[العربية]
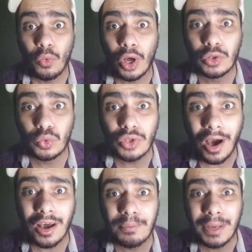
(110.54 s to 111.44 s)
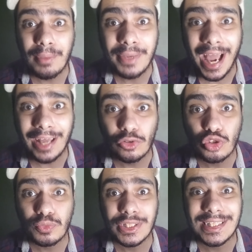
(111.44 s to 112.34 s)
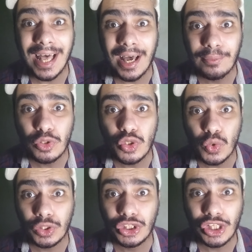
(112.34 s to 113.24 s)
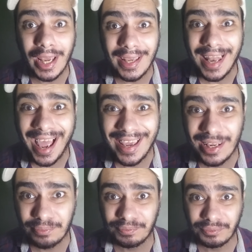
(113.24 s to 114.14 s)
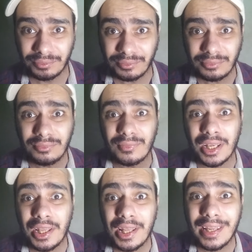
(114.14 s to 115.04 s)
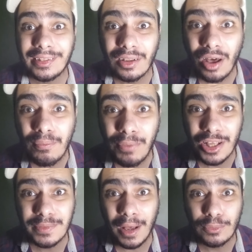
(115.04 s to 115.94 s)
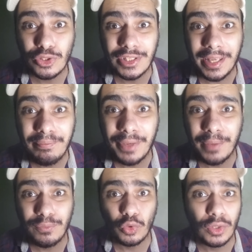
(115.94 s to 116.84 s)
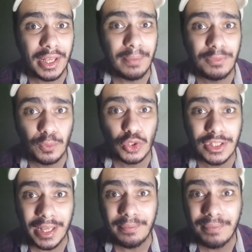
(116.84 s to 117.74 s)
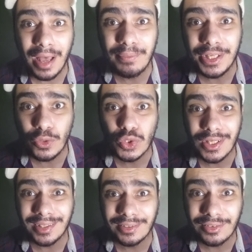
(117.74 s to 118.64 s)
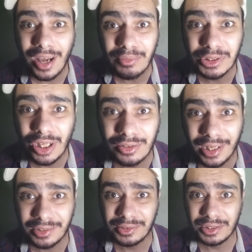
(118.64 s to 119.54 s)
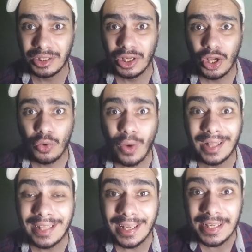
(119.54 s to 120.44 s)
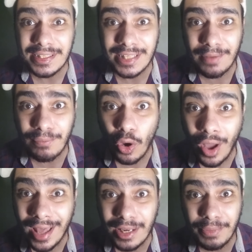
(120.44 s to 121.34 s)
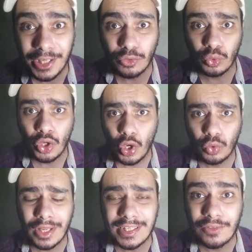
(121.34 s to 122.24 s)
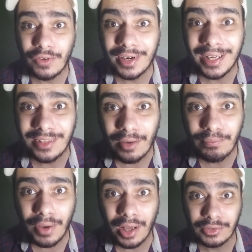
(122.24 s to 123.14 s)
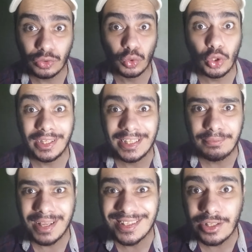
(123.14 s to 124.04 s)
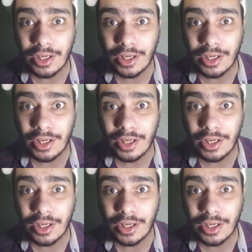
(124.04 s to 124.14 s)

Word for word: وهتكون حرب لم يحدث مثلها منذ إنشاء العالم لأن الأب أصبح مستهين بابنه والابن مستهين بأبيه وصلة الرحم اتقطعت وأعداء الإنسان بقوا أهل بيته والناس اتفرقت عن بعض وروح الإدمان